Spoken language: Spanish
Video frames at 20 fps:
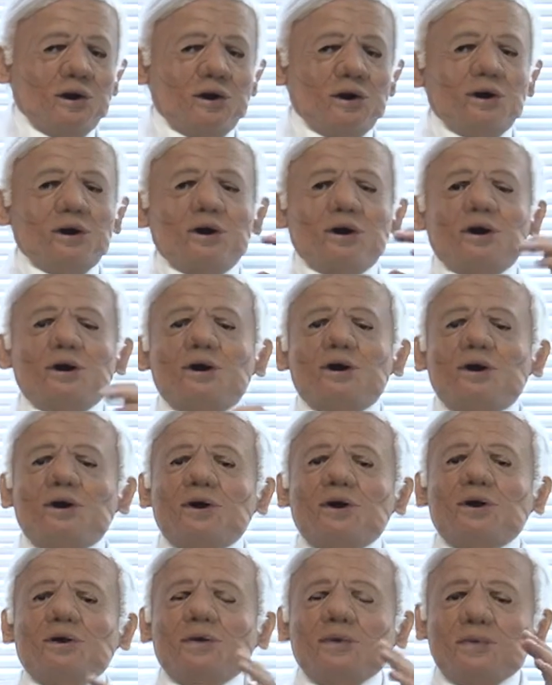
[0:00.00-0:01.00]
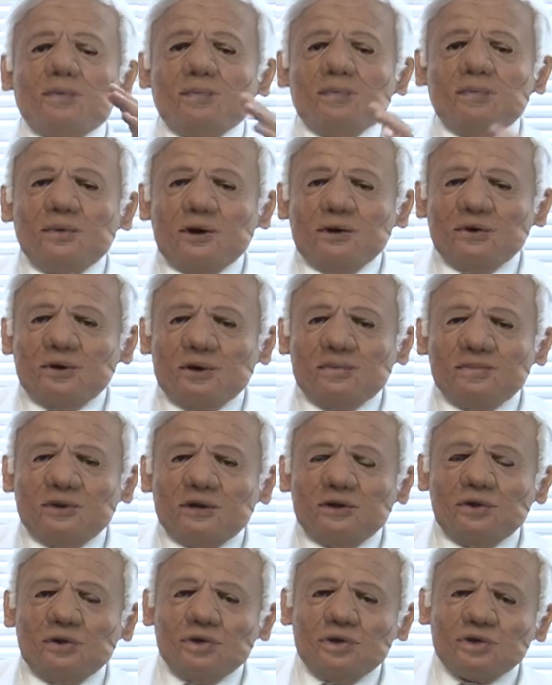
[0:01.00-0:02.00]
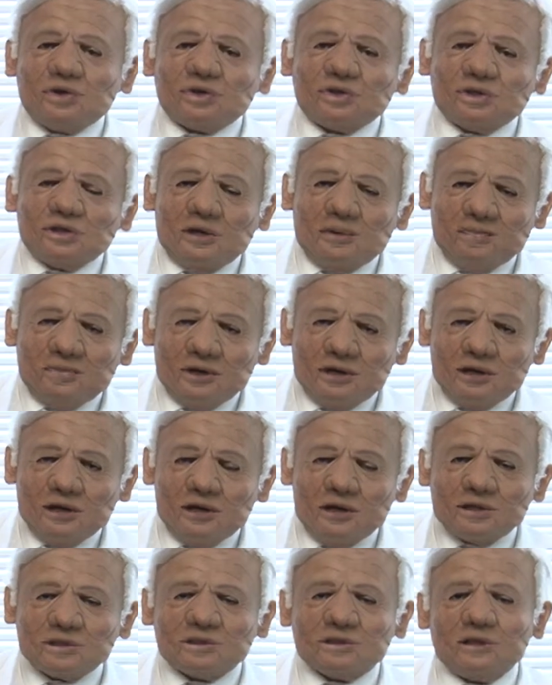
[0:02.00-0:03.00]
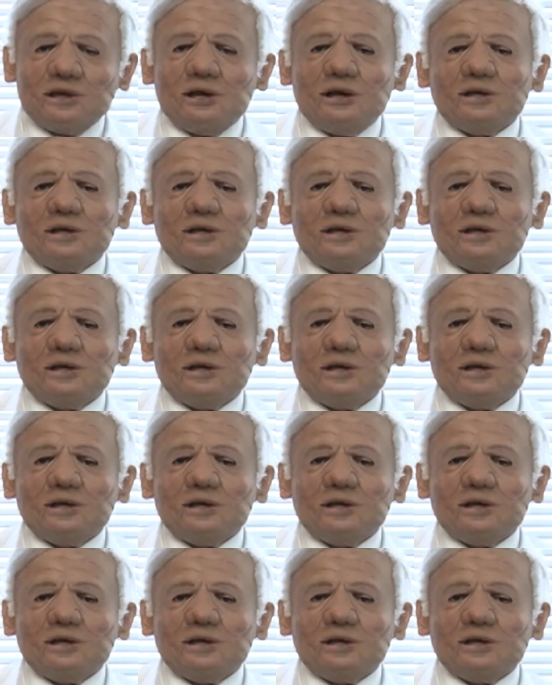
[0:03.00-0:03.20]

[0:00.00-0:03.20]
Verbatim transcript: Oh. Bueno, amigos y amigas,